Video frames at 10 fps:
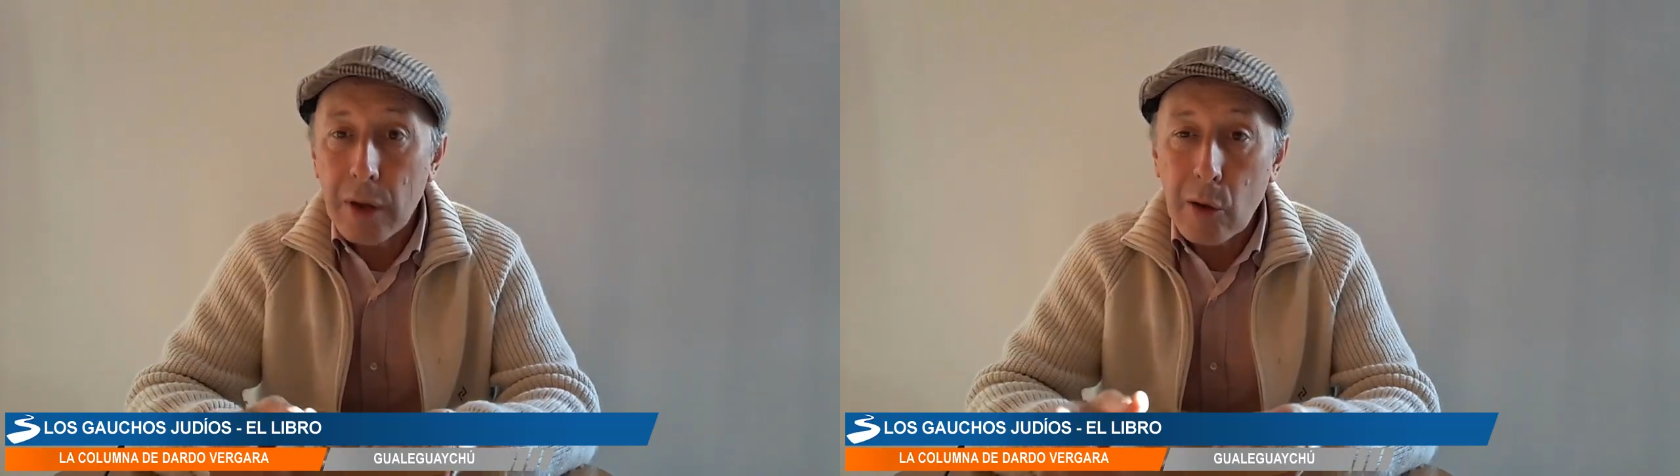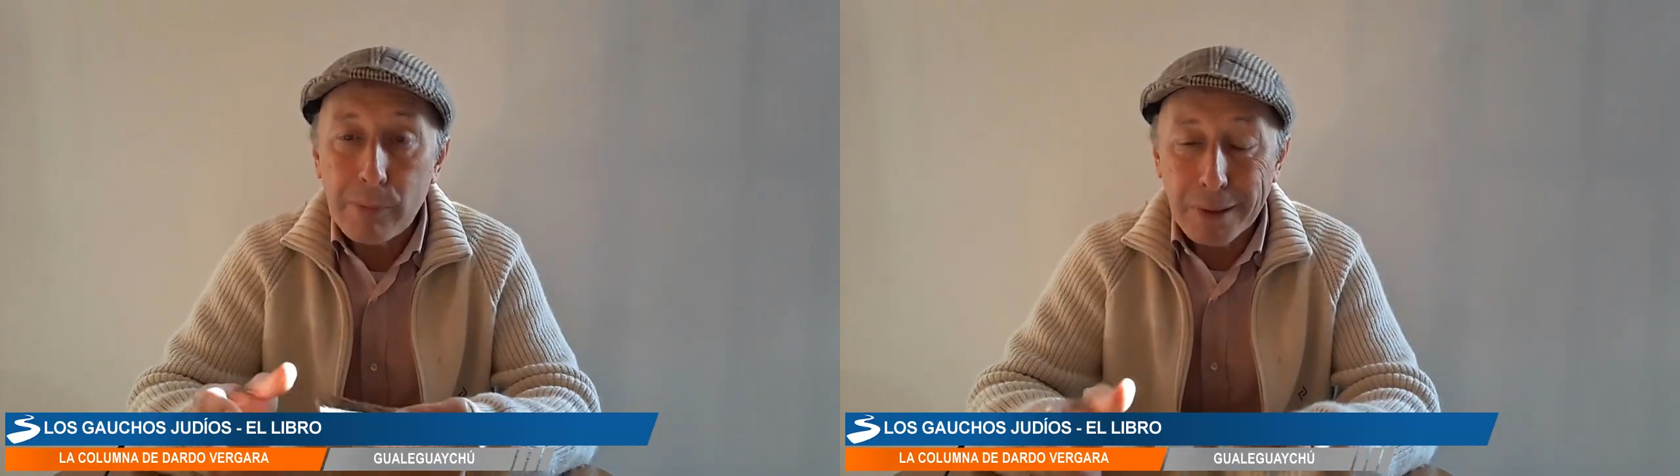
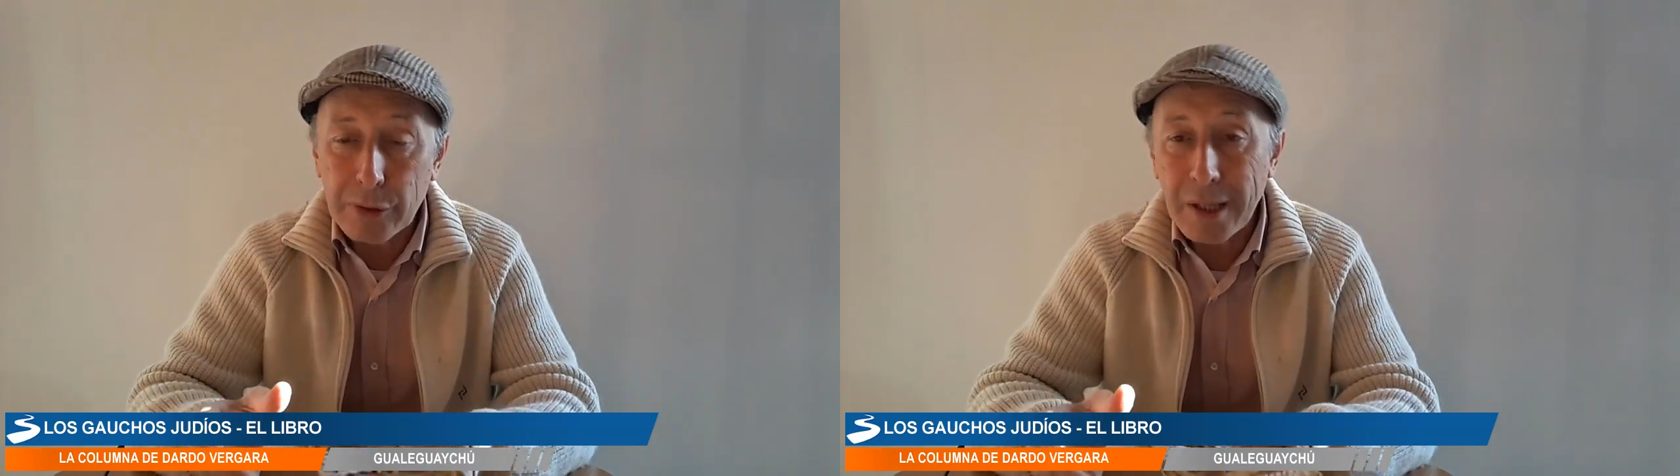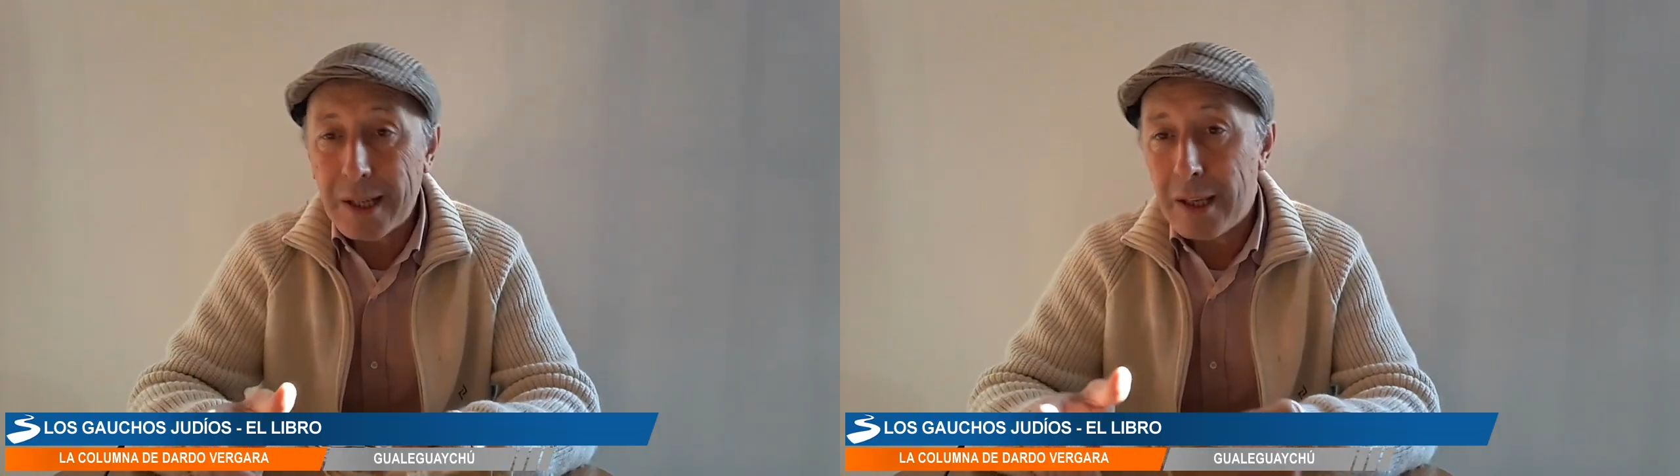a un
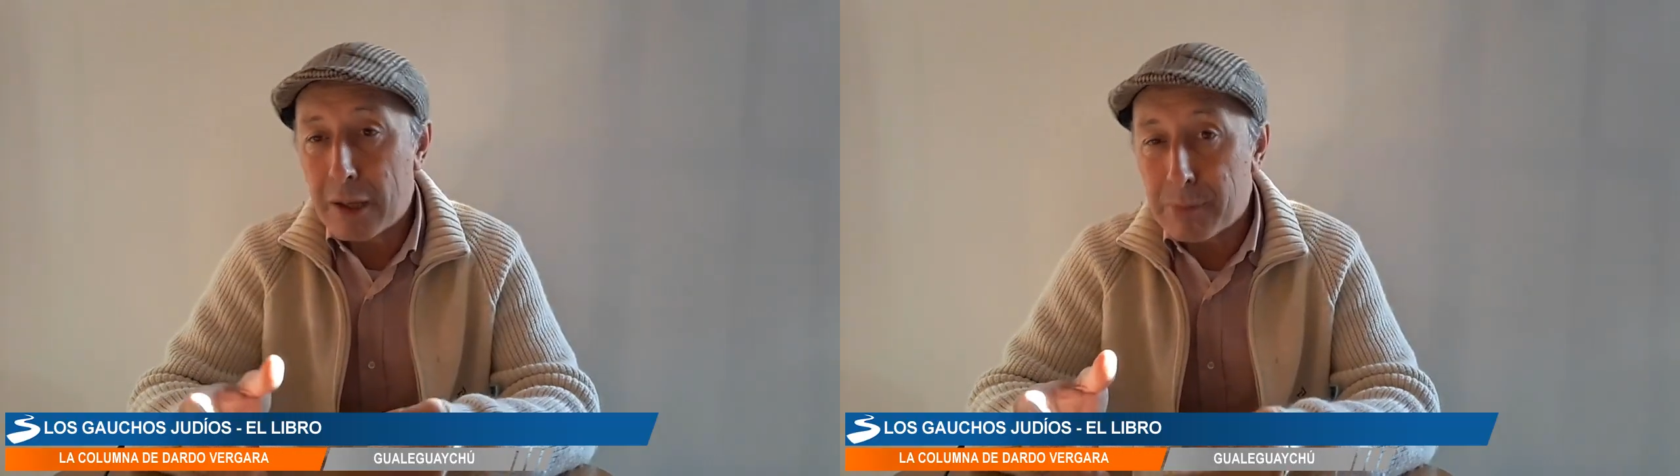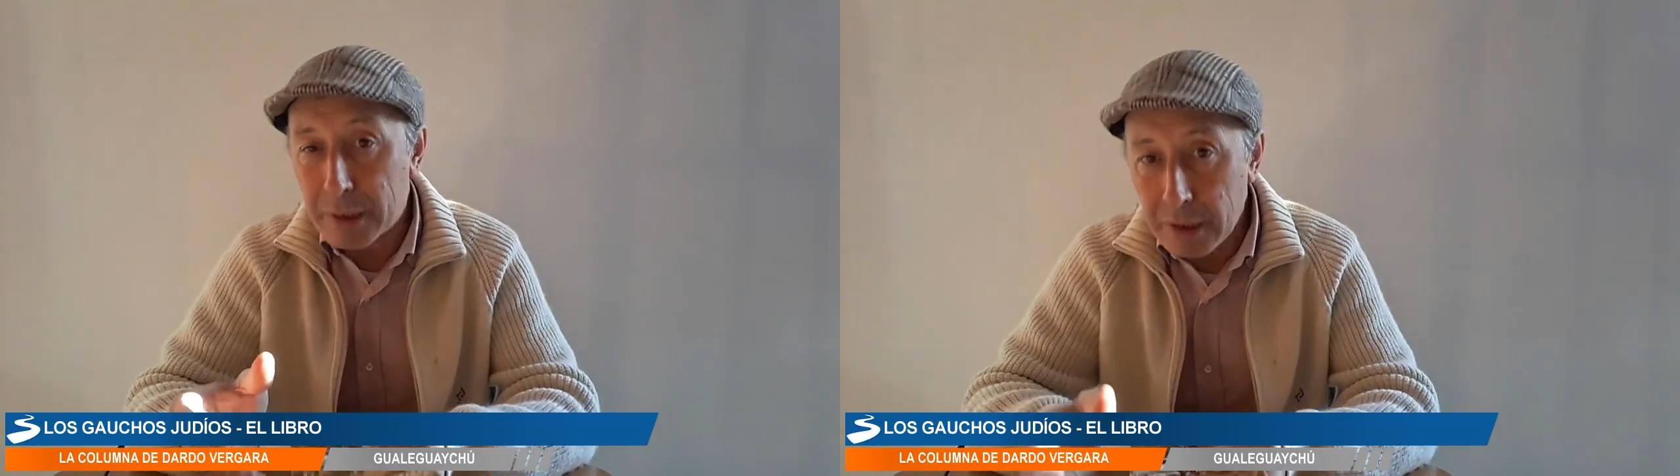personaje
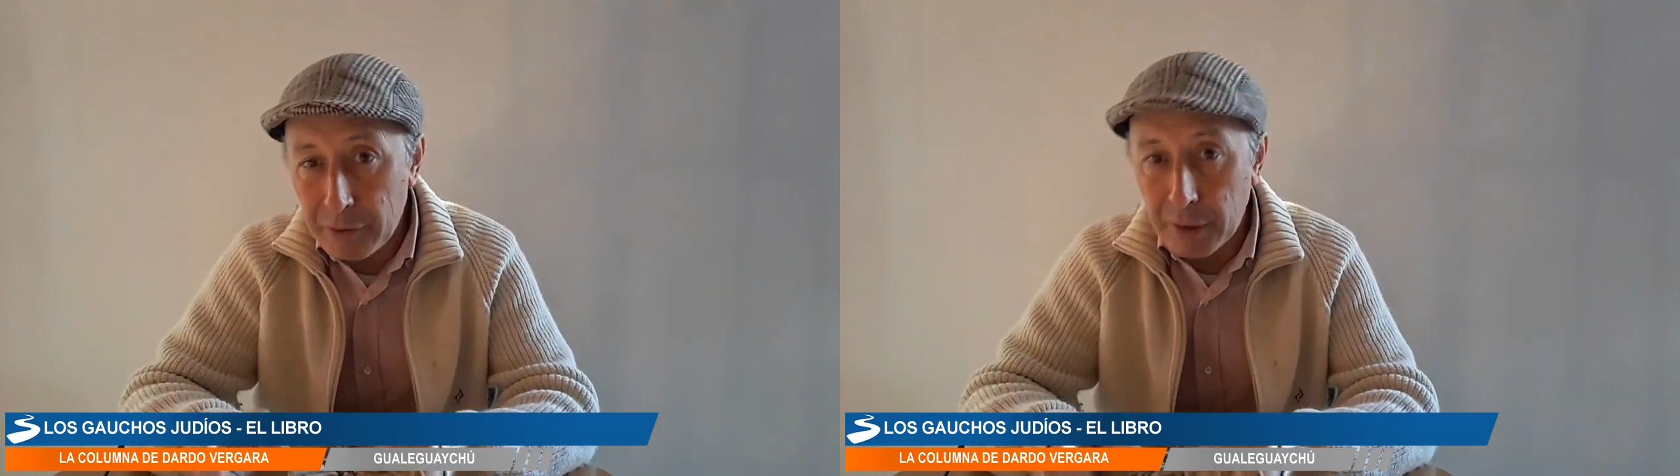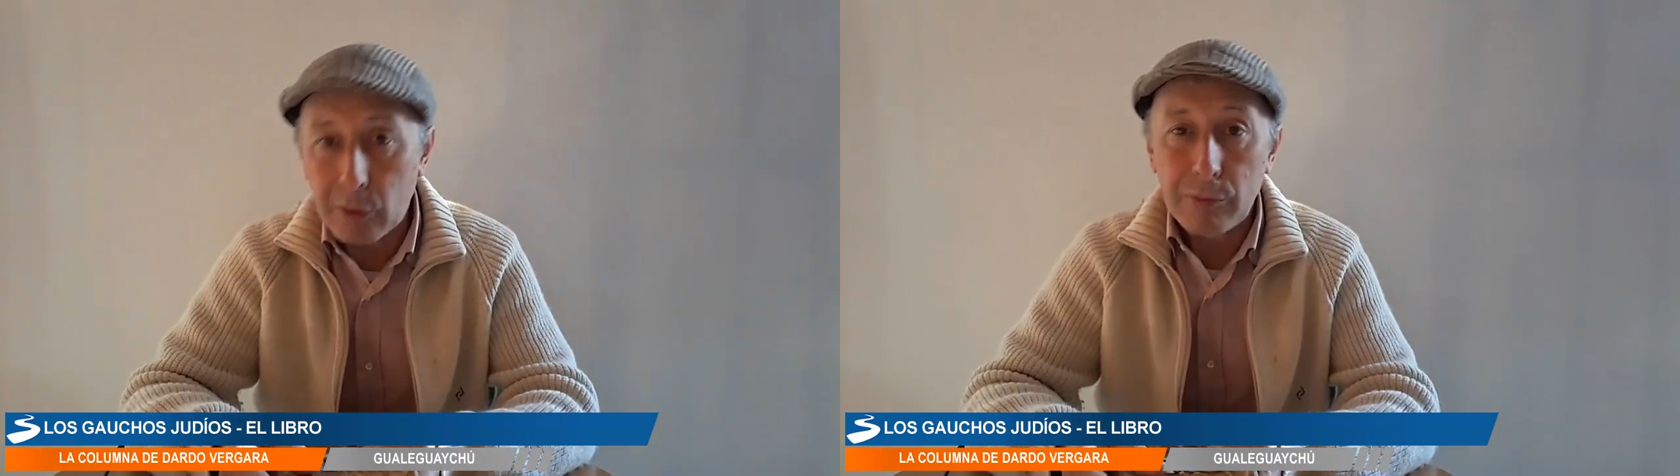
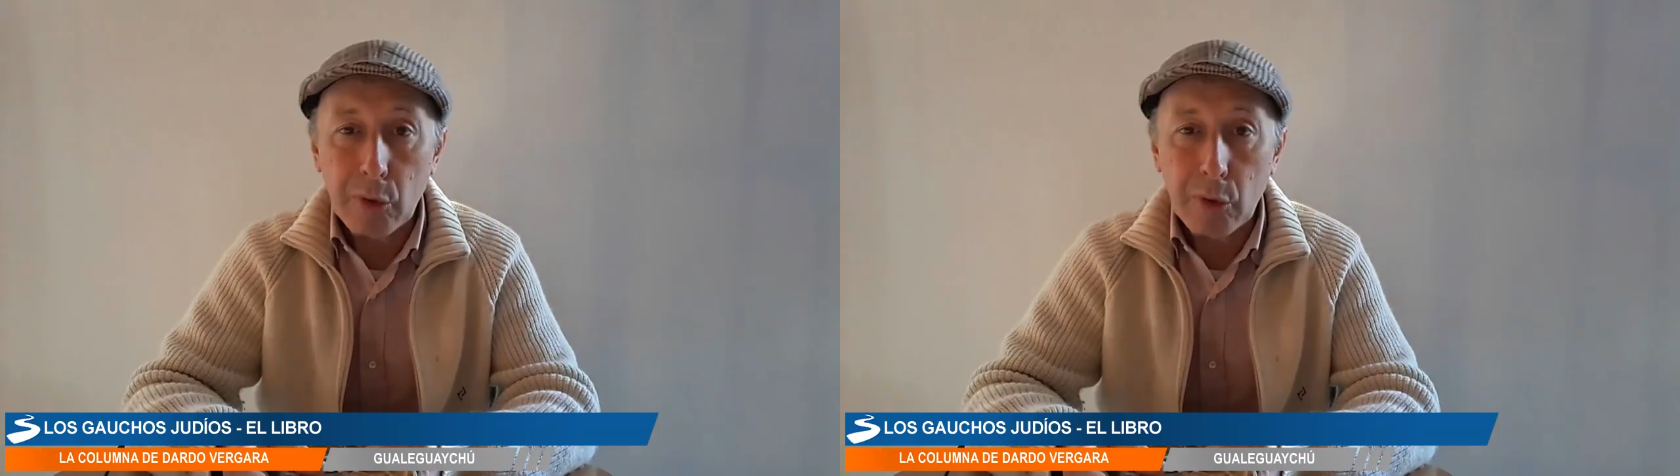específico,